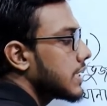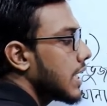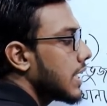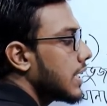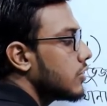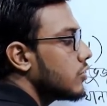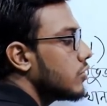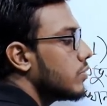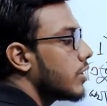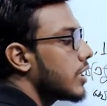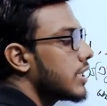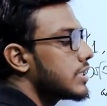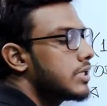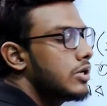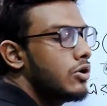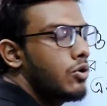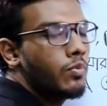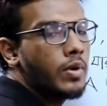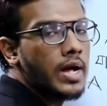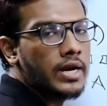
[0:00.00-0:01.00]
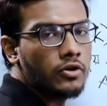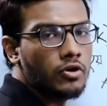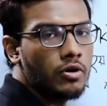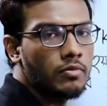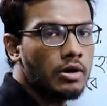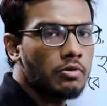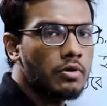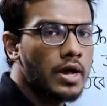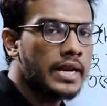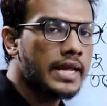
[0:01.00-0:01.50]
স্থানাঙ্ক বলা ছিল ওয়ান
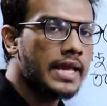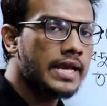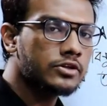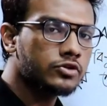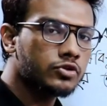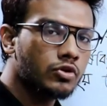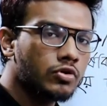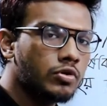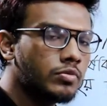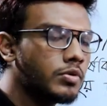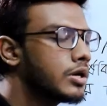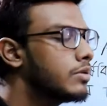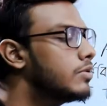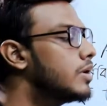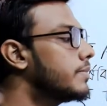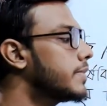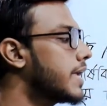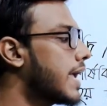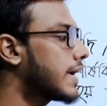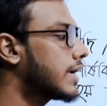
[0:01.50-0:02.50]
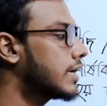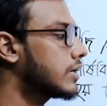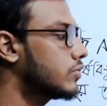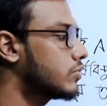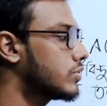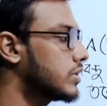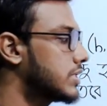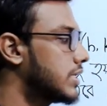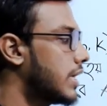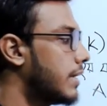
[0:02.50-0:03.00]
কমা ওয়ান এক্স অক্ষ বরাবর আমি এক
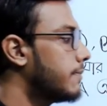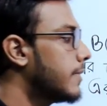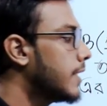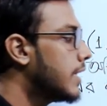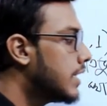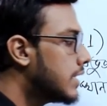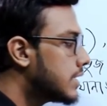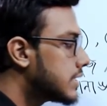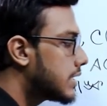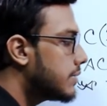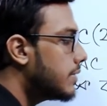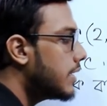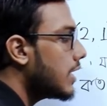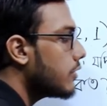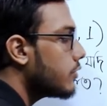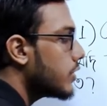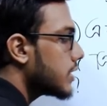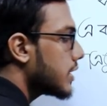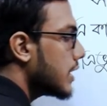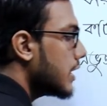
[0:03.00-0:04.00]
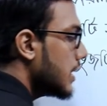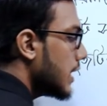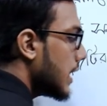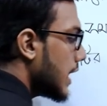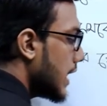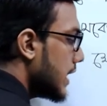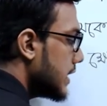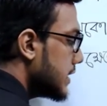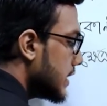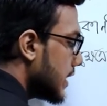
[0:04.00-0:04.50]
একক গেছিলাম সিমিলার ওয়েতে
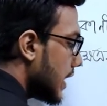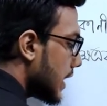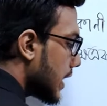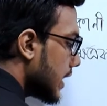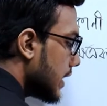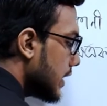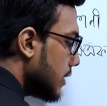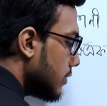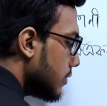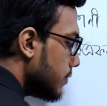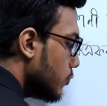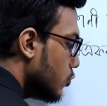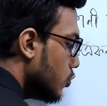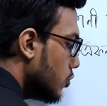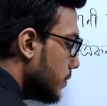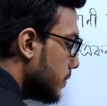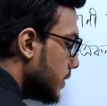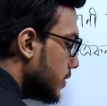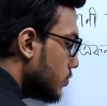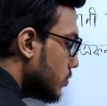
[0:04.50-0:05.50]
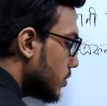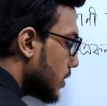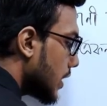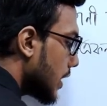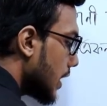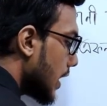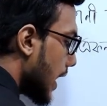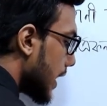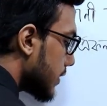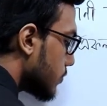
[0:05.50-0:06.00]
এই যে দেখেন মূল বিন্দু
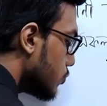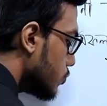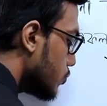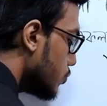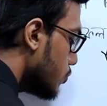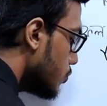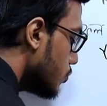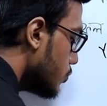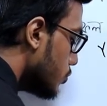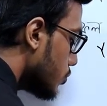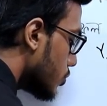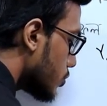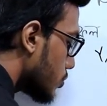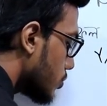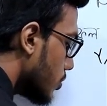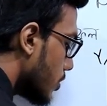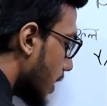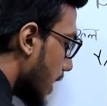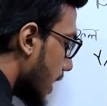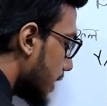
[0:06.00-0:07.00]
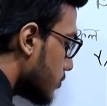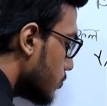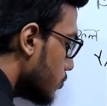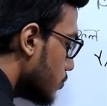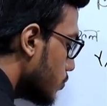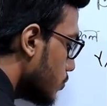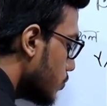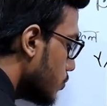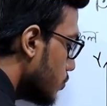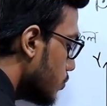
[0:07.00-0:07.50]
থেকে এতটুকু দূরত্ব
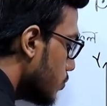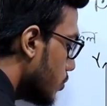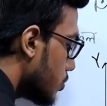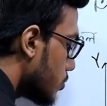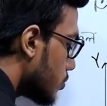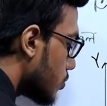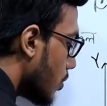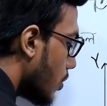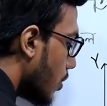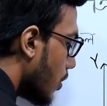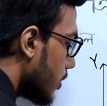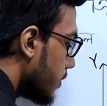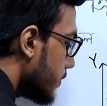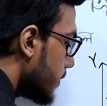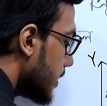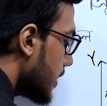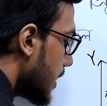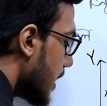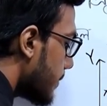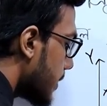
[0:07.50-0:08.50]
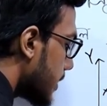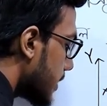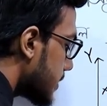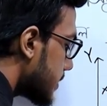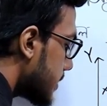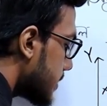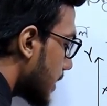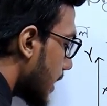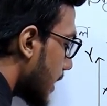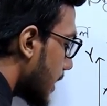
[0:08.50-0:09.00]
এতটুকু দূরত্ব অলরেডি আমার
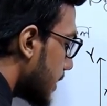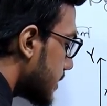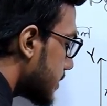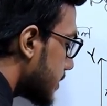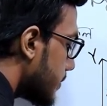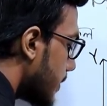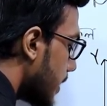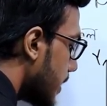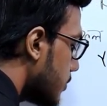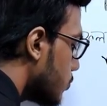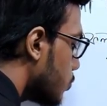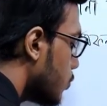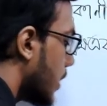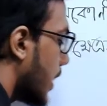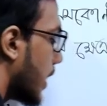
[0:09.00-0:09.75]
কাছে জানা আছে ভাইয়া দুই